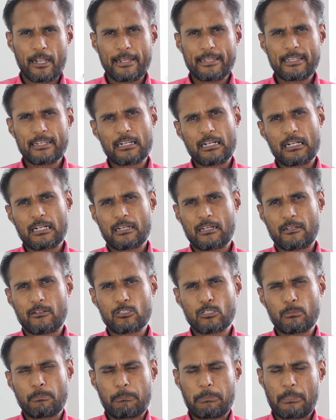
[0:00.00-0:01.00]
இதுக்காக நான்
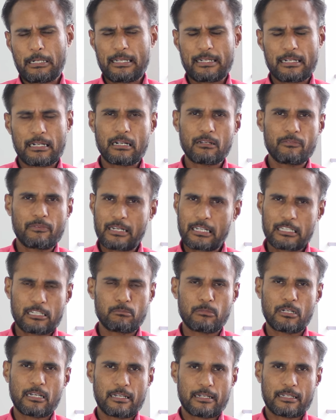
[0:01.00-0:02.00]
வந்து பல நாள்
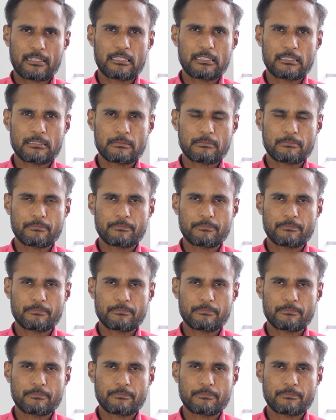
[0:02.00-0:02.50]
விரதம்லாம் இருந்து